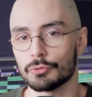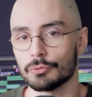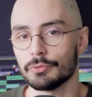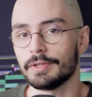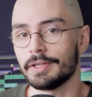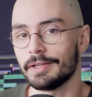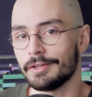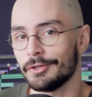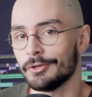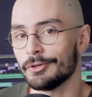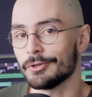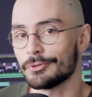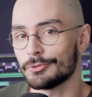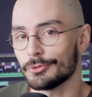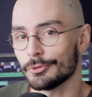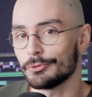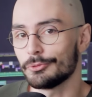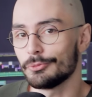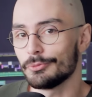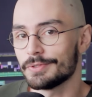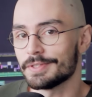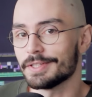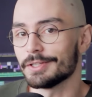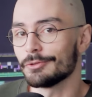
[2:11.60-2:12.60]
sont d'ailleurs
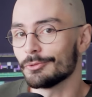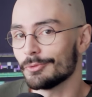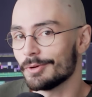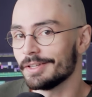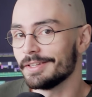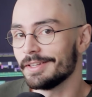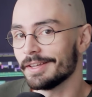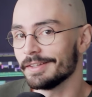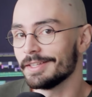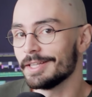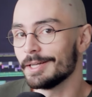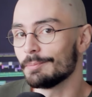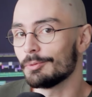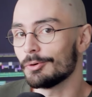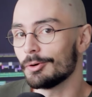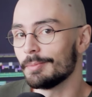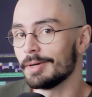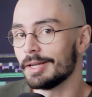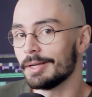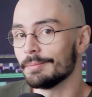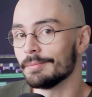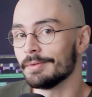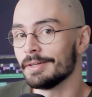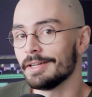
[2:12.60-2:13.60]
surtout ces trois derniers le
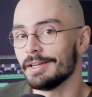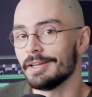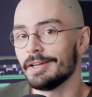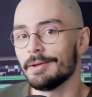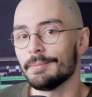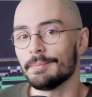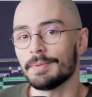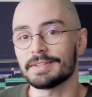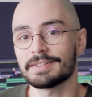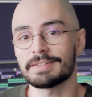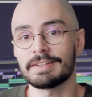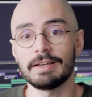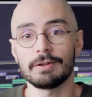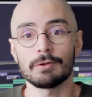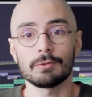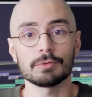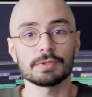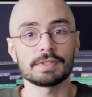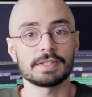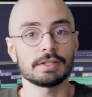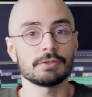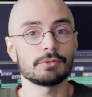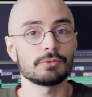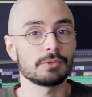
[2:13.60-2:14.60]
problème, parce qu'ils
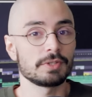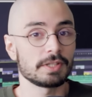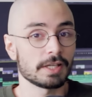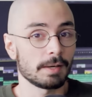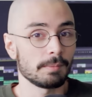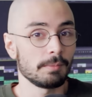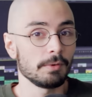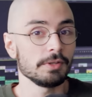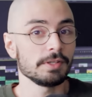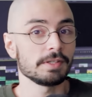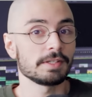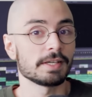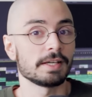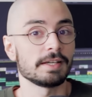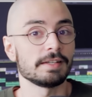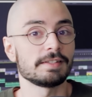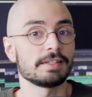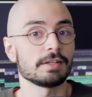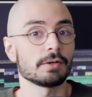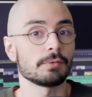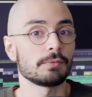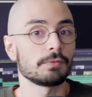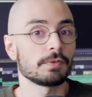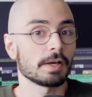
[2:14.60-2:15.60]
contiennent du carbone qui a
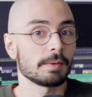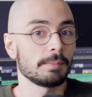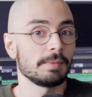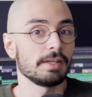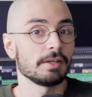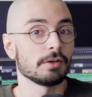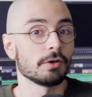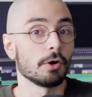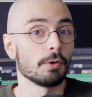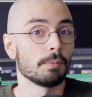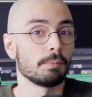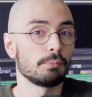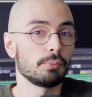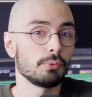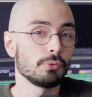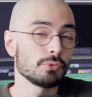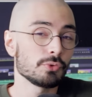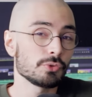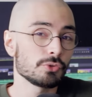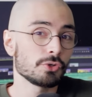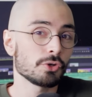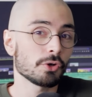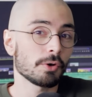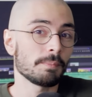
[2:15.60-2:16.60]
été enfermé en
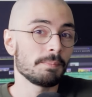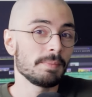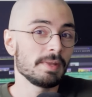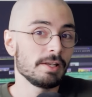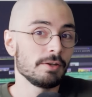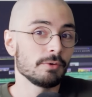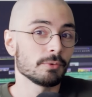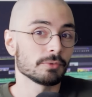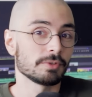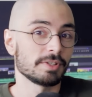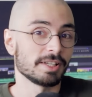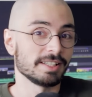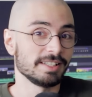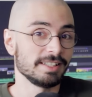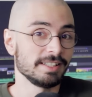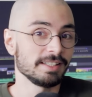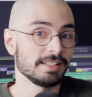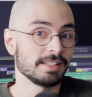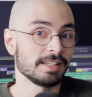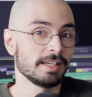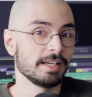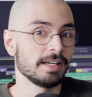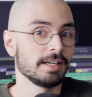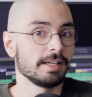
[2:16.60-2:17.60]
plusieurs millions
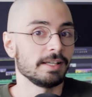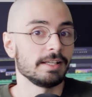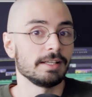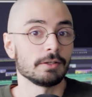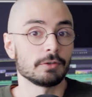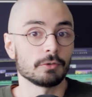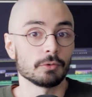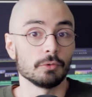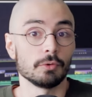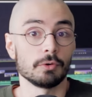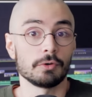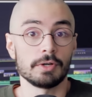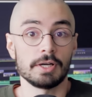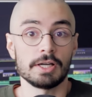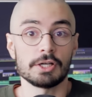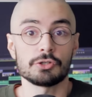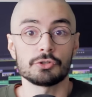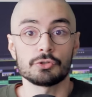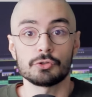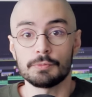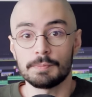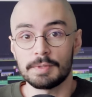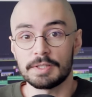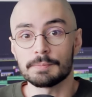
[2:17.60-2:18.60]
d'années et que l'on
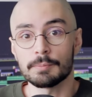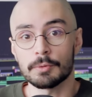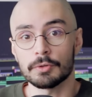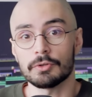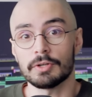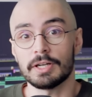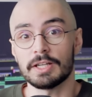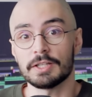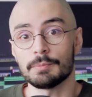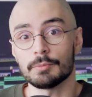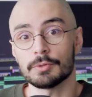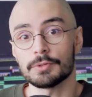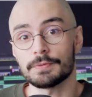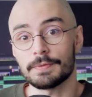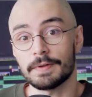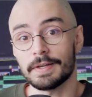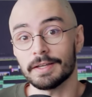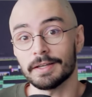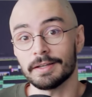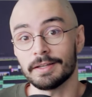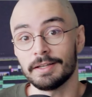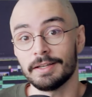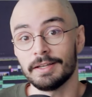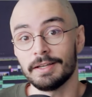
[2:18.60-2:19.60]
relâche subitement dans
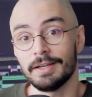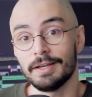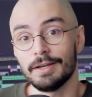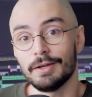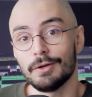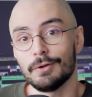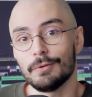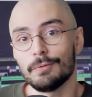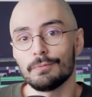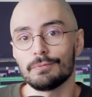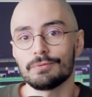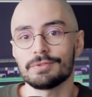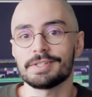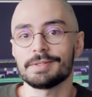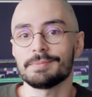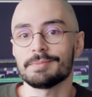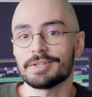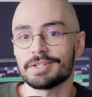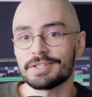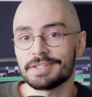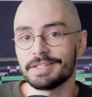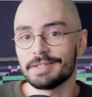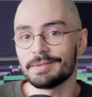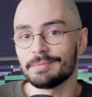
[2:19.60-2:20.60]
l'atmosphère. Vous
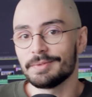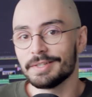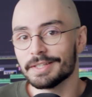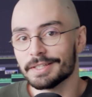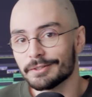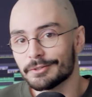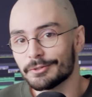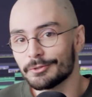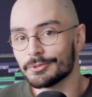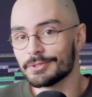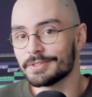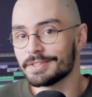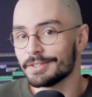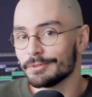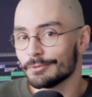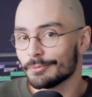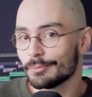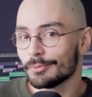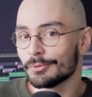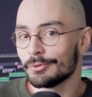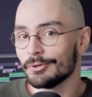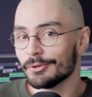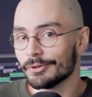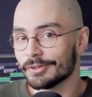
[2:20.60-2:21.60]
imaginez bien que si on
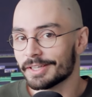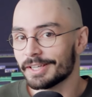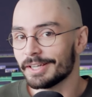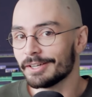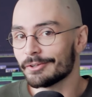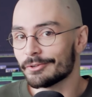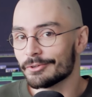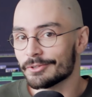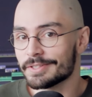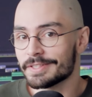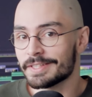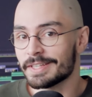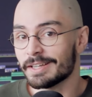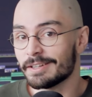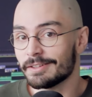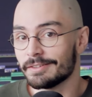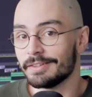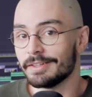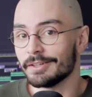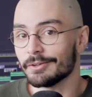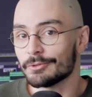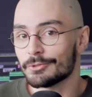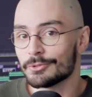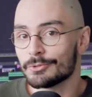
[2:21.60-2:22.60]
brûle en quelques siècles
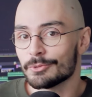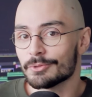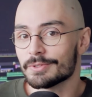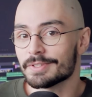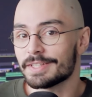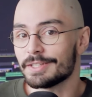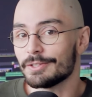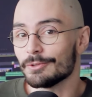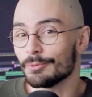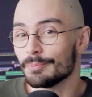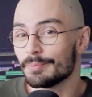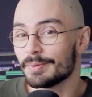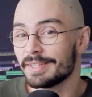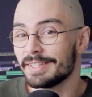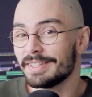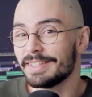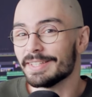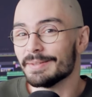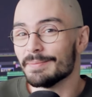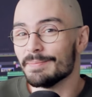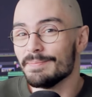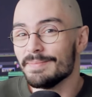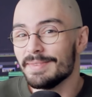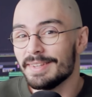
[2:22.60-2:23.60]
des ressources qui ont pris
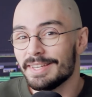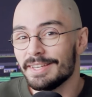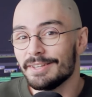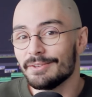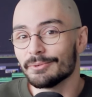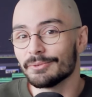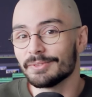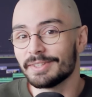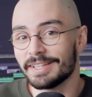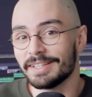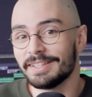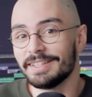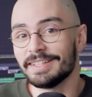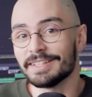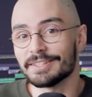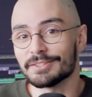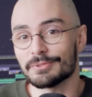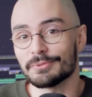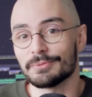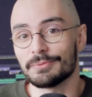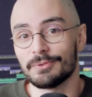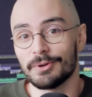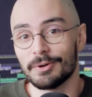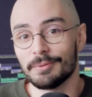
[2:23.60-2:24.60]
des millions d'années à
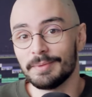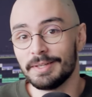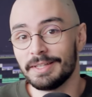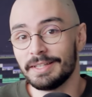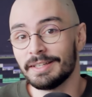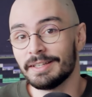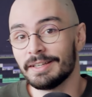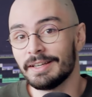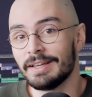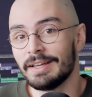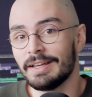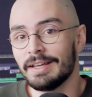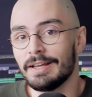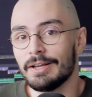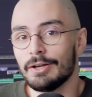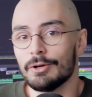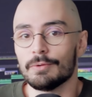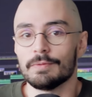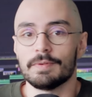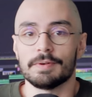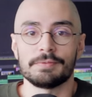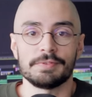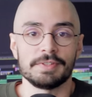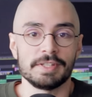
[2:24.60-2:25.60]
se former,
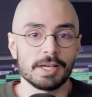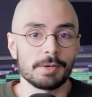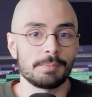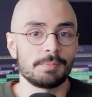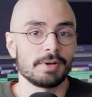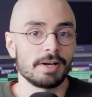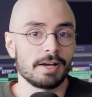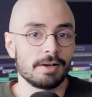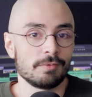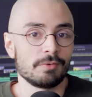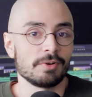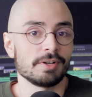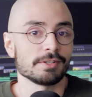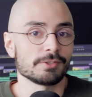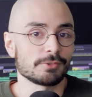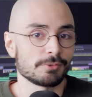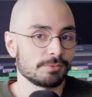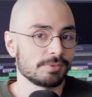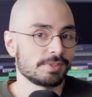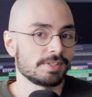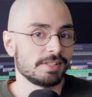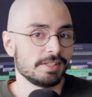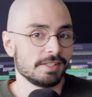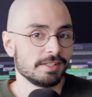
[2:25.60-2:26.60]
on va finir par avoir un
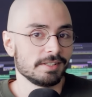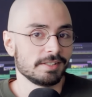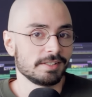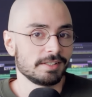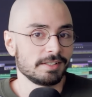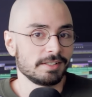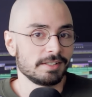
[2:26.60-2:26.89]
souci.